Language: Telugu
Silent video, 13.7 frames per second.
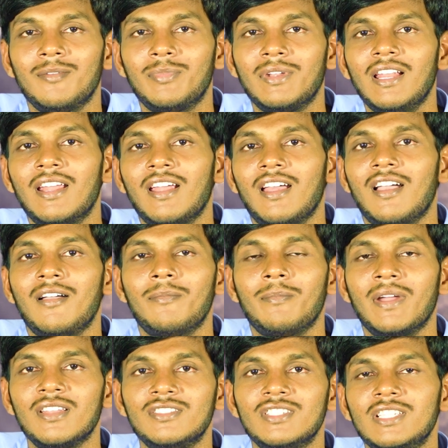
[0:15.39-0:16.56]
ప్రిలారా
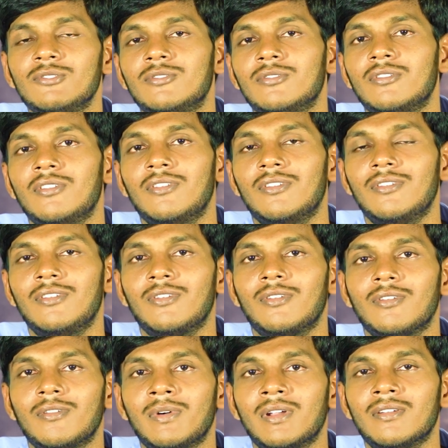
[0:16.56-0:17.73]
మన జీవితంలో
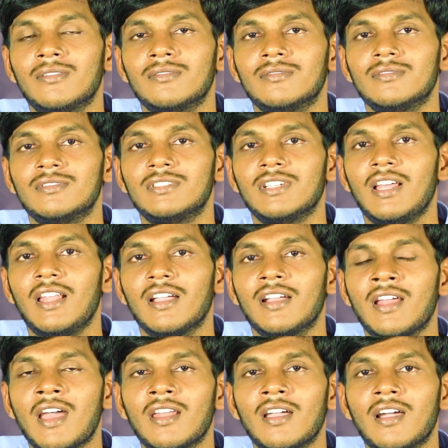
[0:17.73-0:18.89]
మనం చాలా
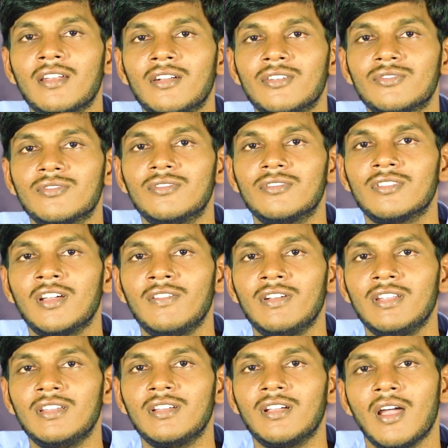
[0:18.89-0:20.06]
జ్ఞానంగా
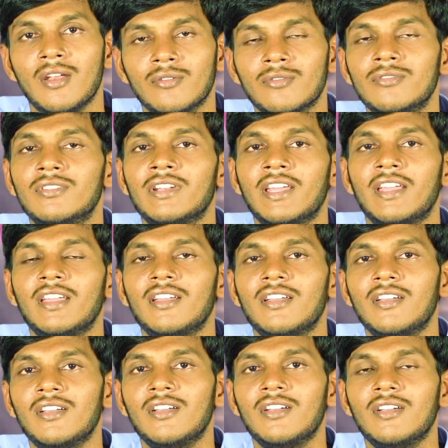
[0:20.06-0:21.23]
నడుచుకుంటున్నామని అనుకుంటూనే
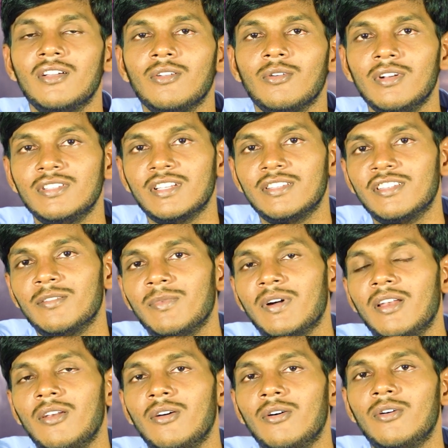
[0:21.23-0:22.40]
కొన్ని
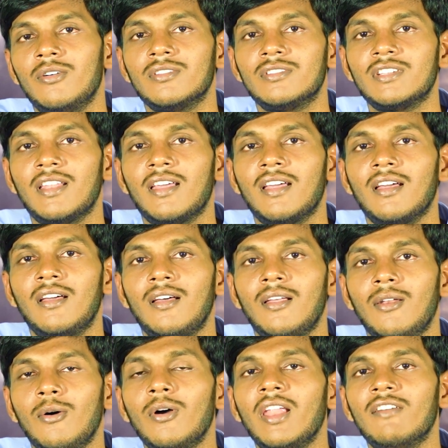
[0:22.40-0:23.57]
సందర్భాల్లో చాలా
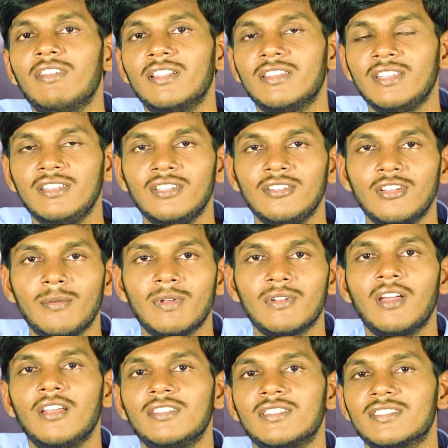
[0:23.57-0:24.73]
లో లెవెల్ థింకింగ్లో మనం
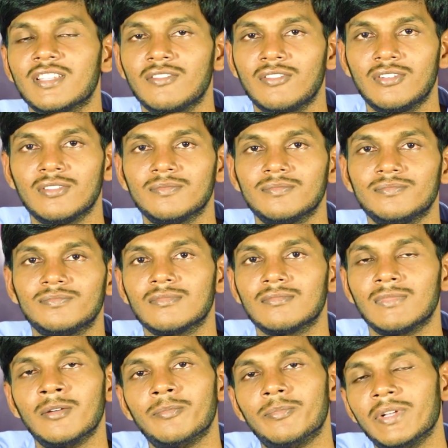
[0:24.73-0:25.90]
ఆలోచిస్తూ ఉంటాం
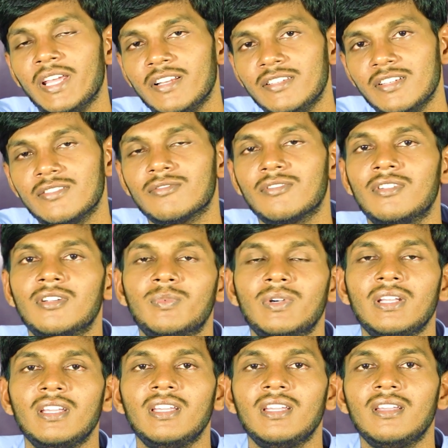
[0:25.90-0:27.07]
మనం ప్రేయర్
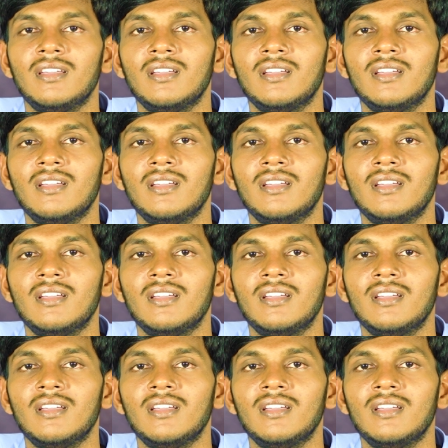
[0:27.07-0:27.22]
చేసుకుంటున్నప్పటికీ